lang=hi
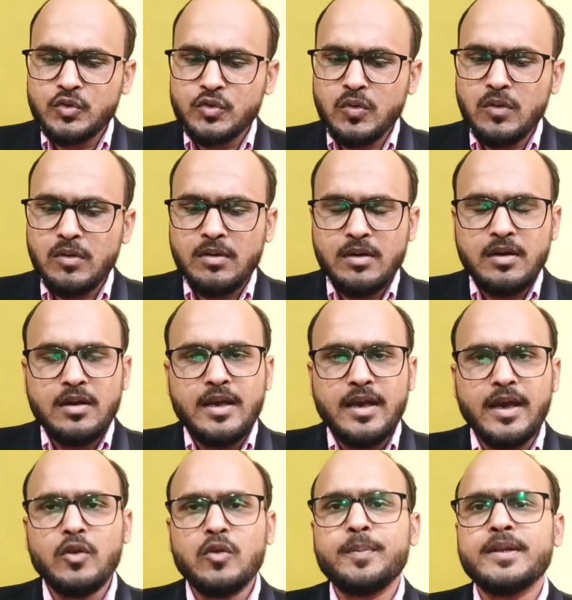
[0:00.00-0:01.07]
जो
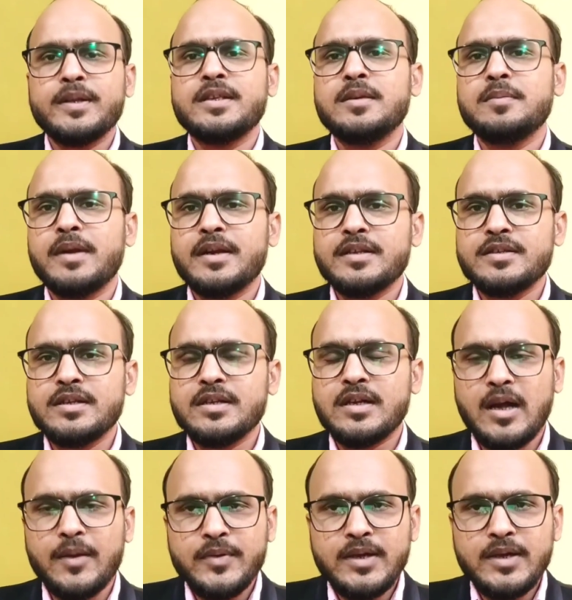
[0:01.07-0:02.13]
एलोपैथिक मेडिसिन
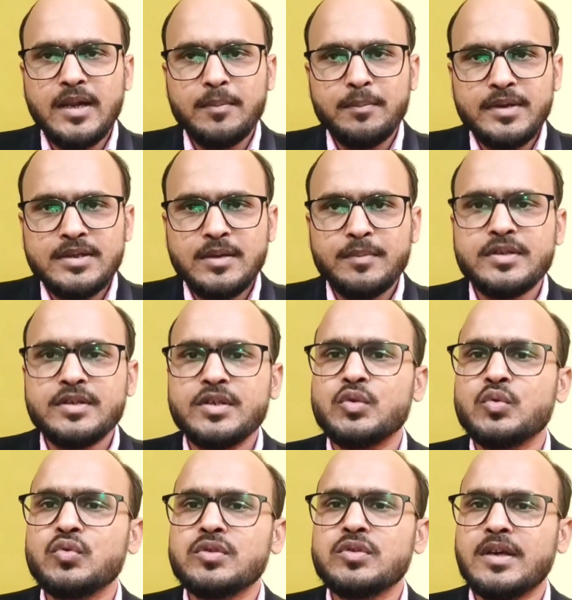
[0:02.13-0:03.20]
काफी लंबे समय से
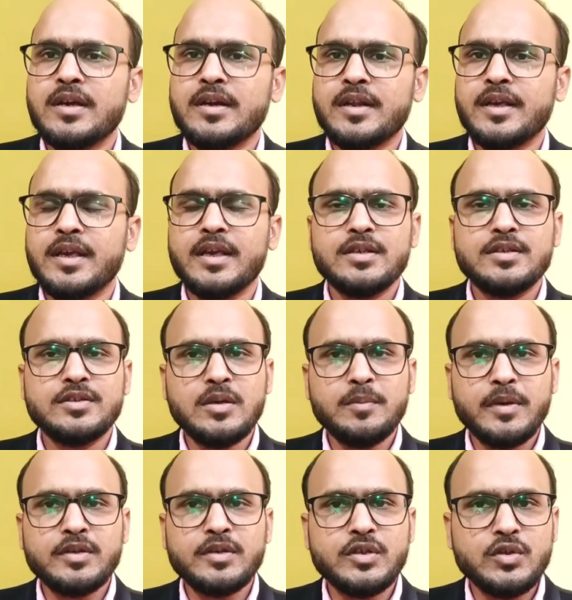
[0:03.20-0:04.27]
यूज कर रहे हैं
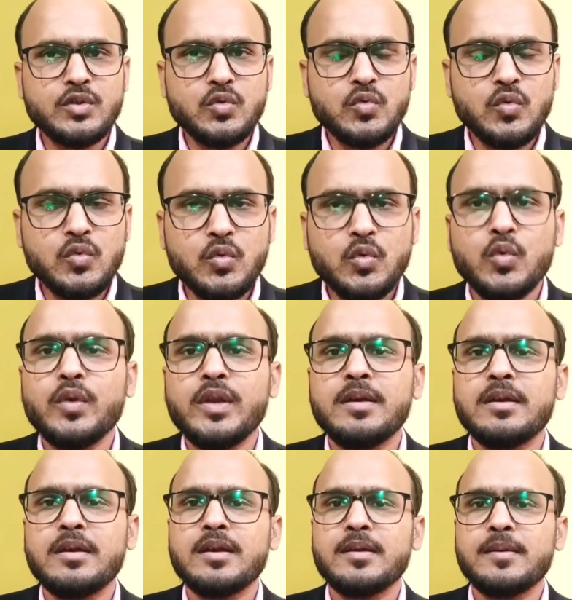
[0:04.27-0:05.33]
जिन पेशेंटों को
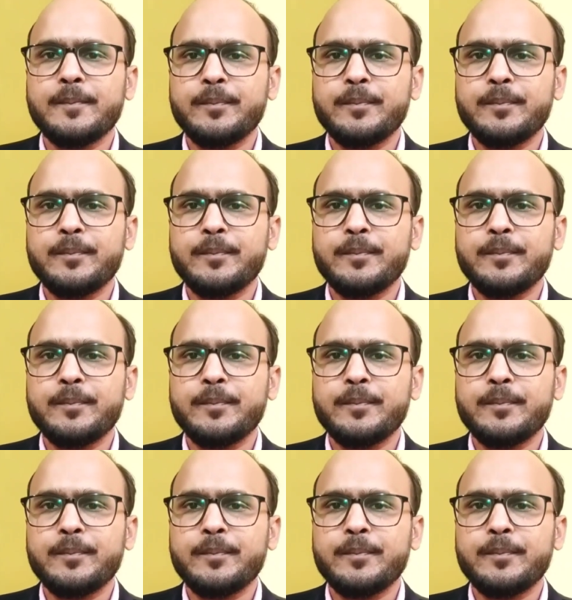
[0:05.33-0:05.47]
क्रोनिक